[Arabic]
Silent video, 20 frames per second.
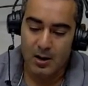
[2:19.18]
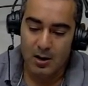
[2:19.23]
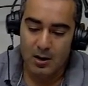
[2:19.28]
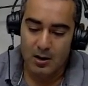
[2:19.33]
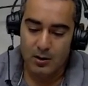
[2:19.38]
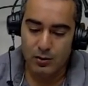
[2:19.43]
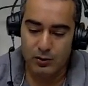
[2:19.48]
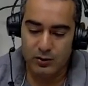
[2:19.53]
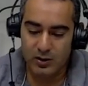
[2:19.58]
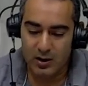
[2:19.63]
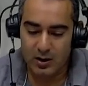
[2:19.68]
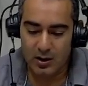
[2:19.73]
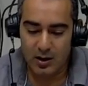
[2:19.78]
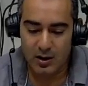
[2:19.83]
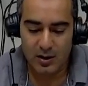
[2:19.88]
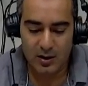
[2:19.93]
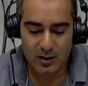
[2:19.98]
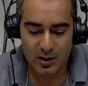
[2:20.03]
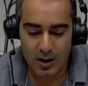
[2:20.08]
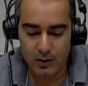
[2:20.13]
لوزير
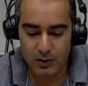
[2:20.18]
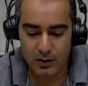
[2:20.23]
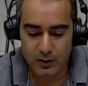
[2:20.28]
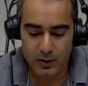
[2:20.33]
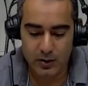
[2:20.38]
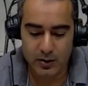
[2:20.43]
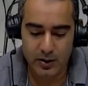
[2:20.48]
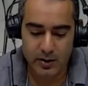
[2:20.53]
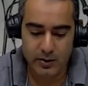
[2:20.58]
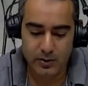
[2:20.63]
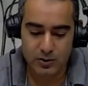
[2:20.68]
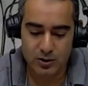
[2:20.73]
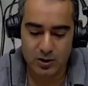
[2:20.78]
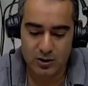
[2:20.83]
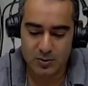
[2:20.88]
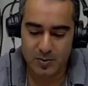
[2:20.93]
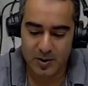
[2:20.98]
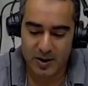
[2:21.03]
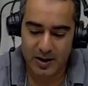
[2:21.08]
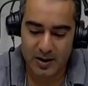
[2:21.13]
نتغاوسوين نجاج
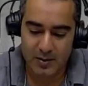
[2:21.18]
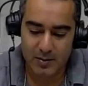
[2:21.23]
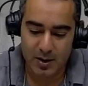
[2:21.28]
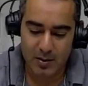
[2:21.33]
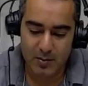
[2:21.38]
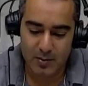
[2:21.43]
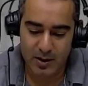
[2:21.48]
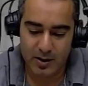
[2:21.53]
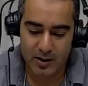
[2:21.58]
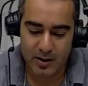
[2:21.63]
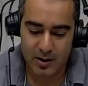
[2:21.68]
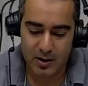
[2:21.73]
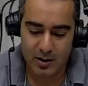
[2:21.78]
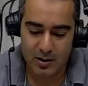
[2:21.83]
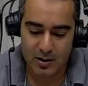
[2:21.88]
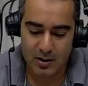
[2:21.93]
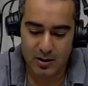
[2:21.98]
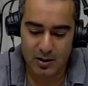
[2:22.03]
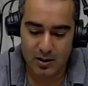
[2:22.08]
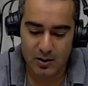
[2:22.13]
ابراهيم
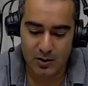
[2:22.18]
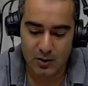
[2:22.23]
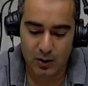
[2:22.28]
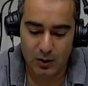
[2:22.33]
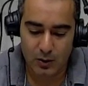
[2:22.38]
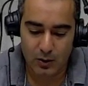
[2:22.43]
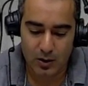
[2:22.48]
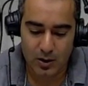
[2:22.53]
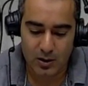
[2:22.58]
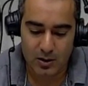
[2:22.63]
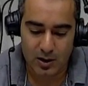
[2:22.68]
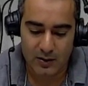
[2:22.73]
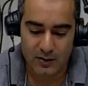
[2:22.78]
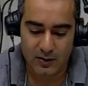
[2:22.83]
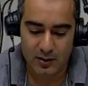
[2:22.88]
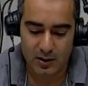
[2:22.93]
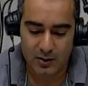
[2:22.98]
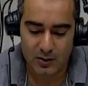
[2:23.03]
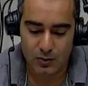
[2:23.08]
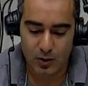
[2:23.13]
مراد يتوغي وكدا
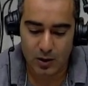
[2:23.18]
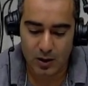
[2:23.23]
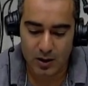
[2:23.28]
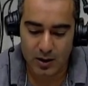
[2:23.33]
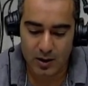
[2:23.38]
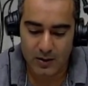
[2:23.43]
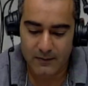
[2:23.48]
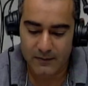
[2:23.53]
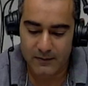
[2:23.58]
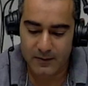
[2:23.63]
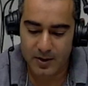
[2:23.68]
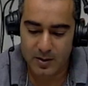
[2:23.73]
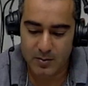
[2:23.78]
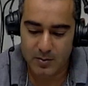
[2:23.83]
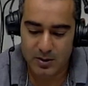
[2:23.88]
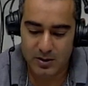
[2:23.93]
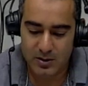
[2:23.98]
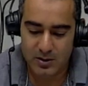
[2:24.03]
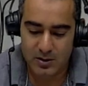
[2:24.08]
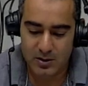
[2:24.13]
صنات وخلاف
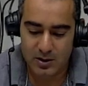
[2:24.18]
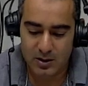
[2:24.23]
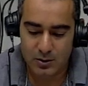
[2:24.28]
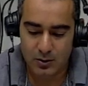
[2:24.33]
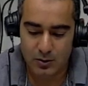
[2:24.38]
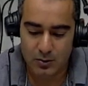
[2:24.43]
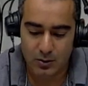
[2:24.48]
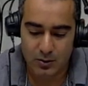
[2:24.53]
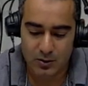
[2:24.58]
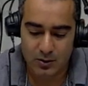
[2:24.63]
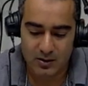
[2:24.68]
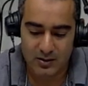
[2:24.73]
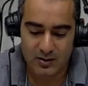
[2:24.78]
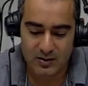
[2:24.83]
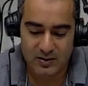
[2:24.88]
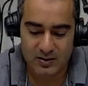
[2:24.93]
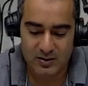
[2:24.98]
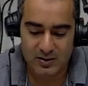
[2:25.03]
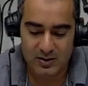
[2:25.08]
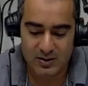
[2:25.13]
ميدني تضرط
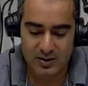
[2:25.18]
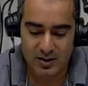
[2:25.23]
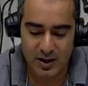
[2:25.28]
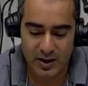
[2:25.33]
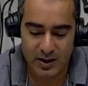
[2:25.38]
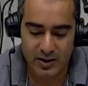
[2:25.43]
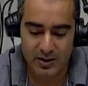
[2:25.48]
السيد